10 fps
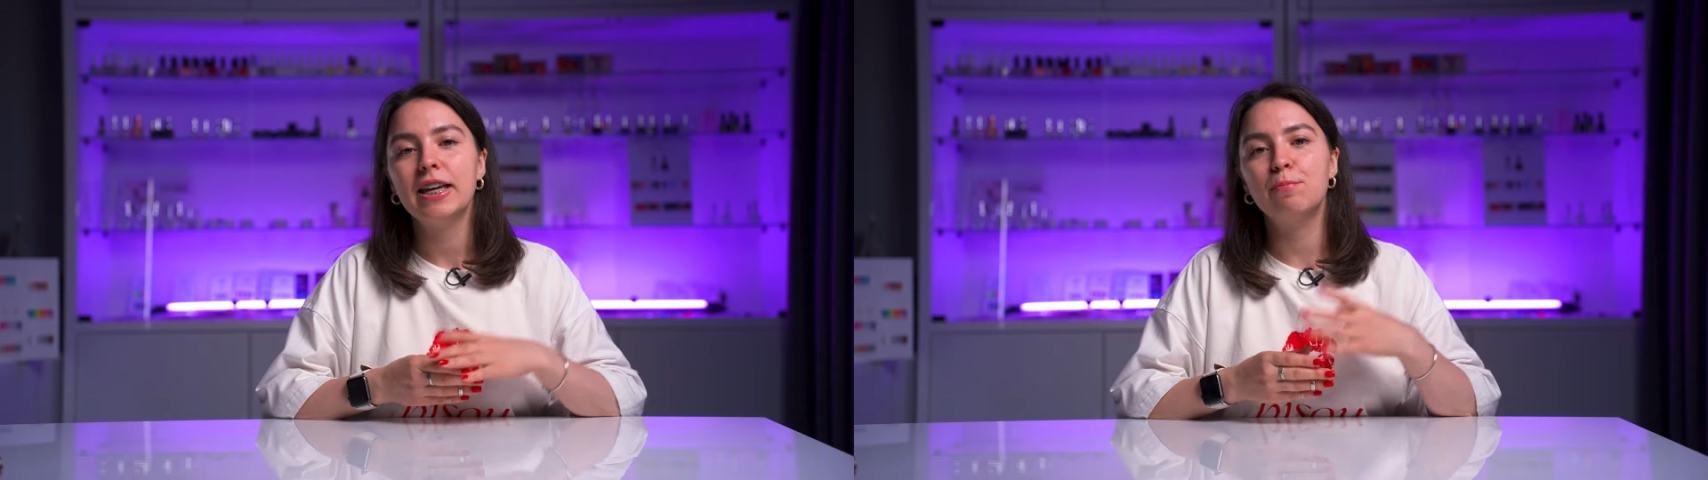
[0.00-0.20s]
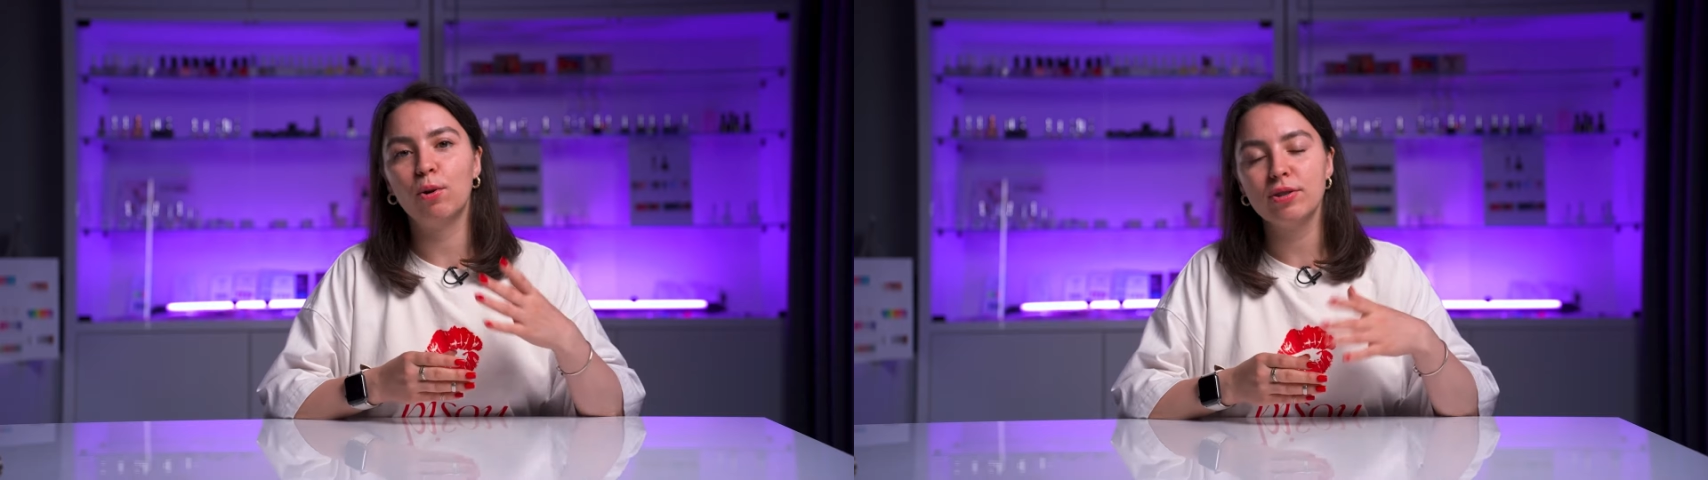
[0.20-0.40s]

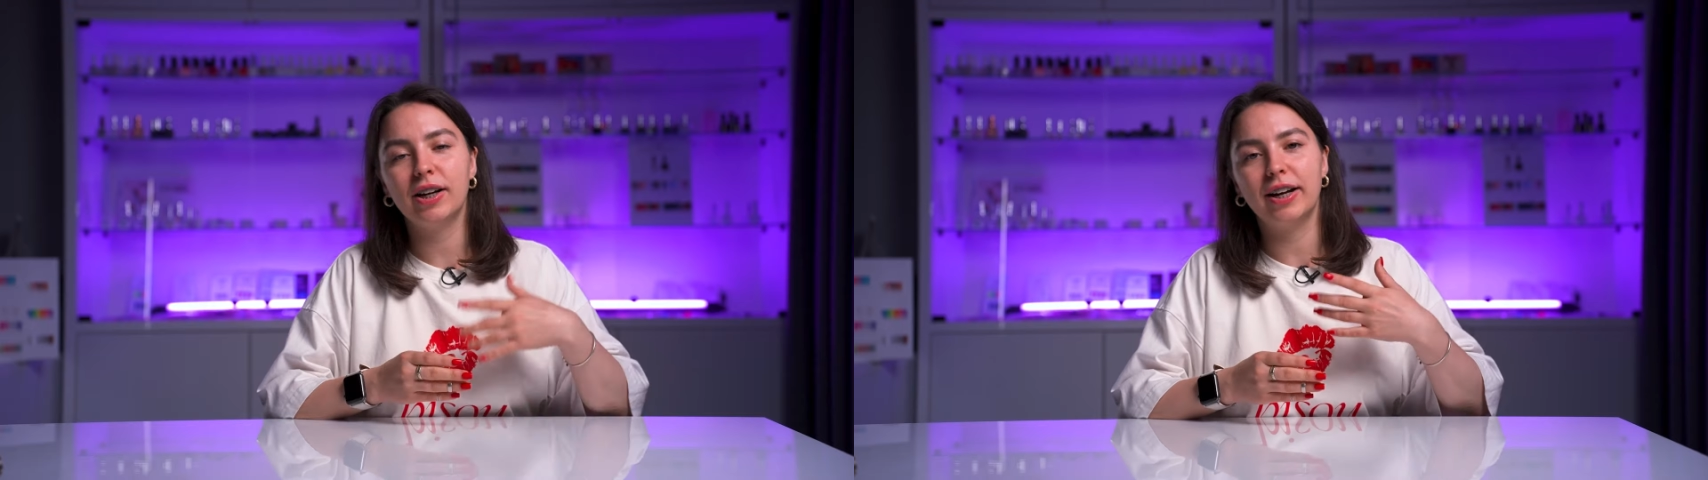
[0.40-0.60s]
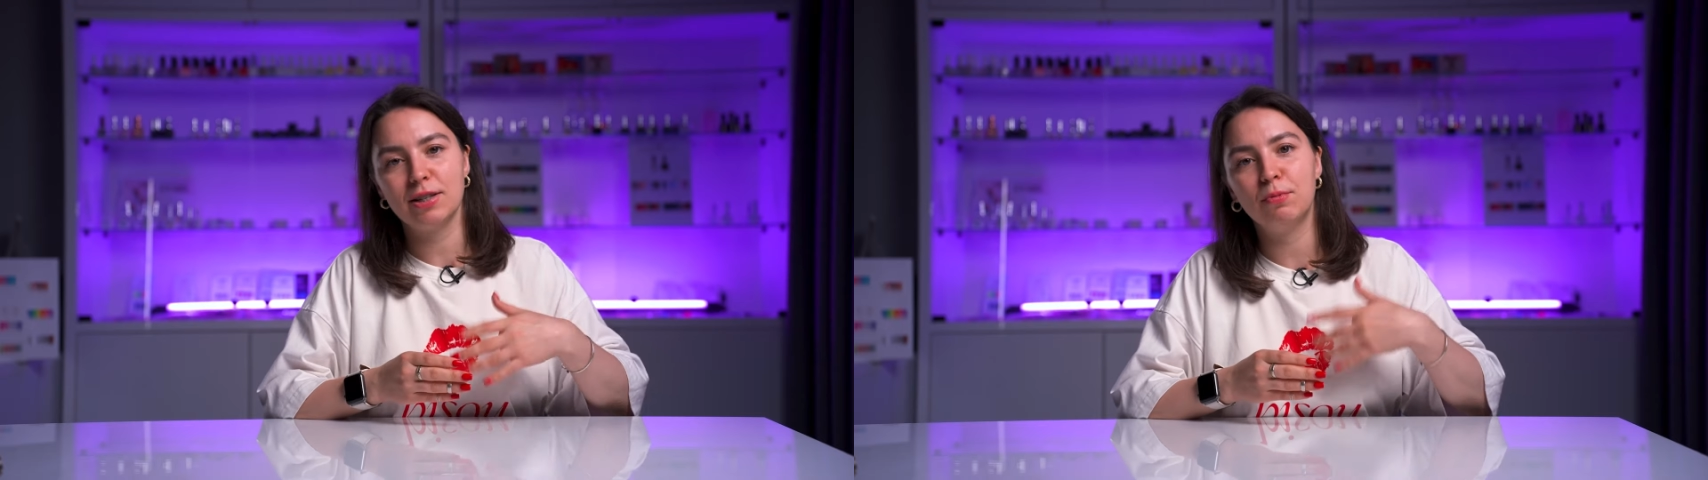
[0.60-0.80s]
и
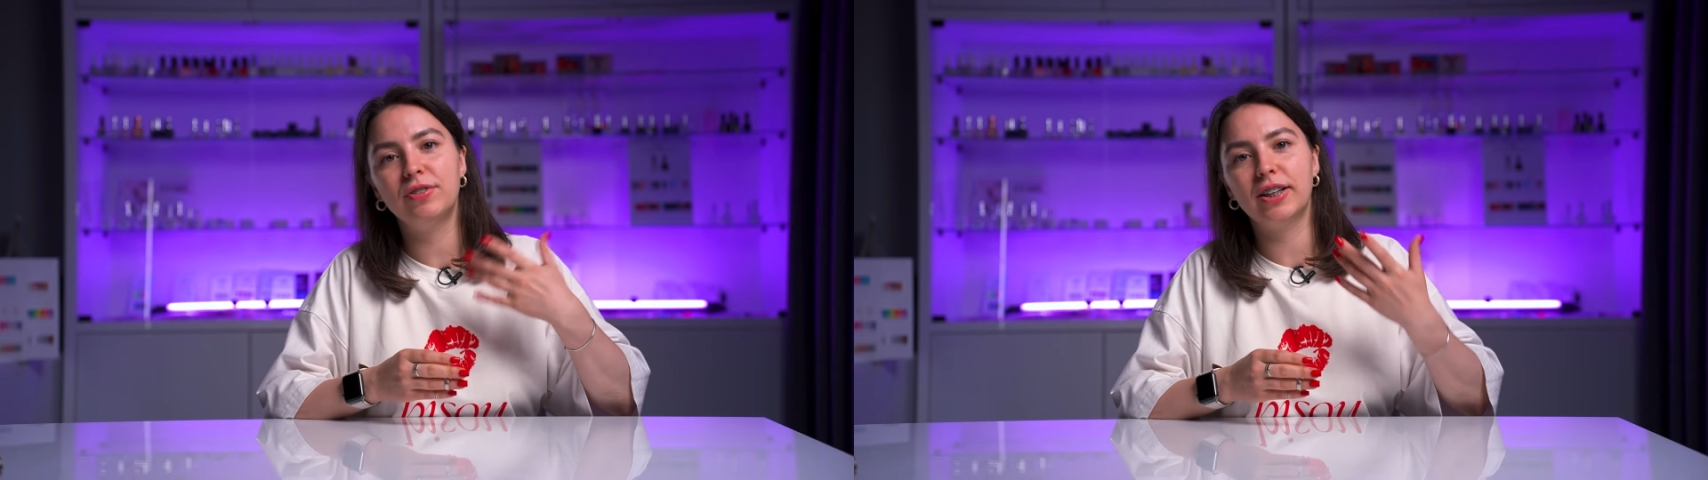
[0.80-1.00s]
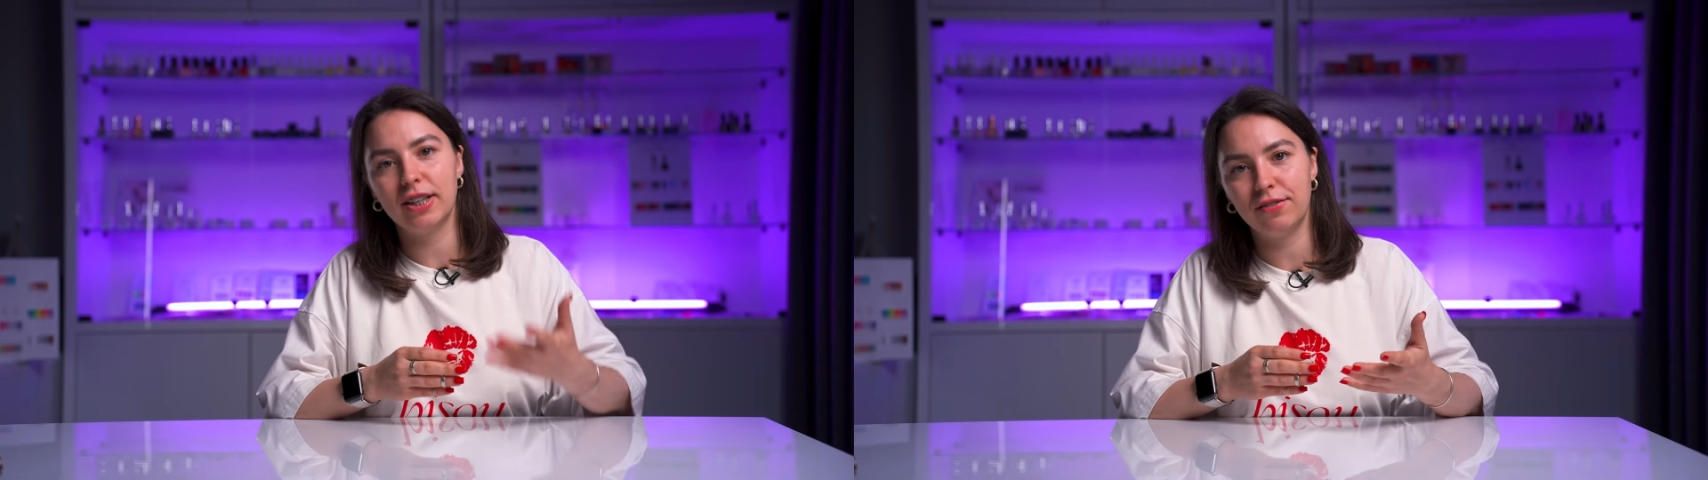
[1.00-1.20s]
просто хотя бы
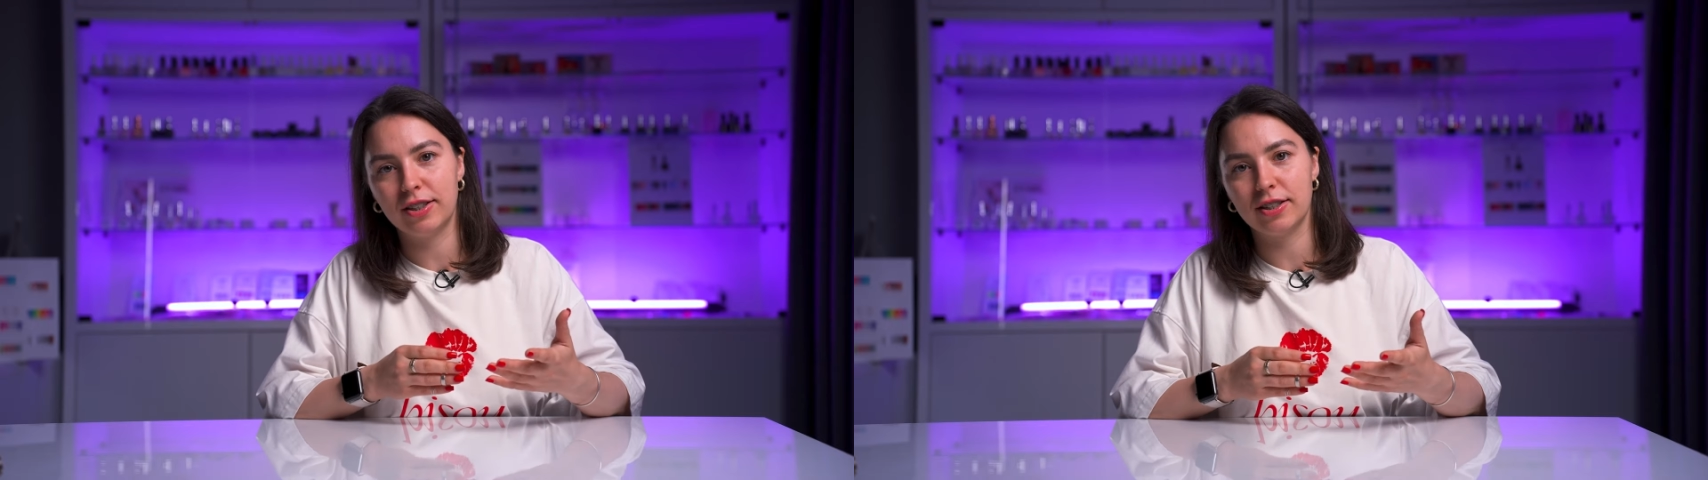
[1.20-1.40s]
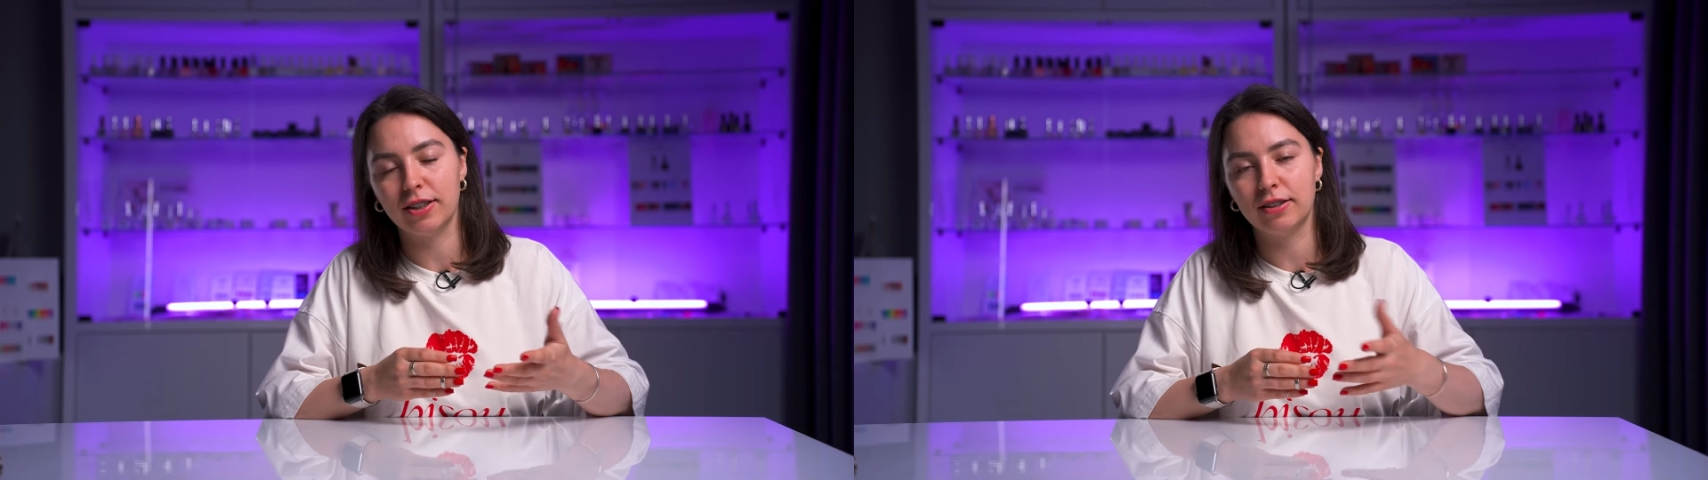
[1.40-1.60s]

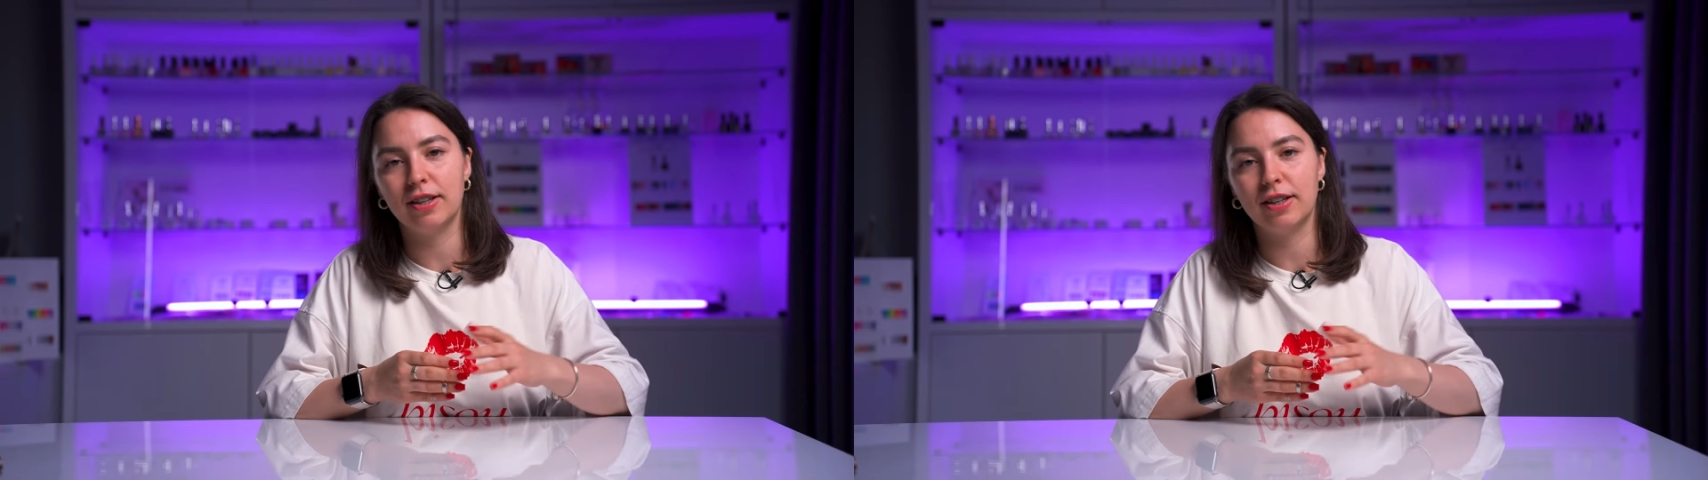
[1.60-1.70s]
вдохновиться.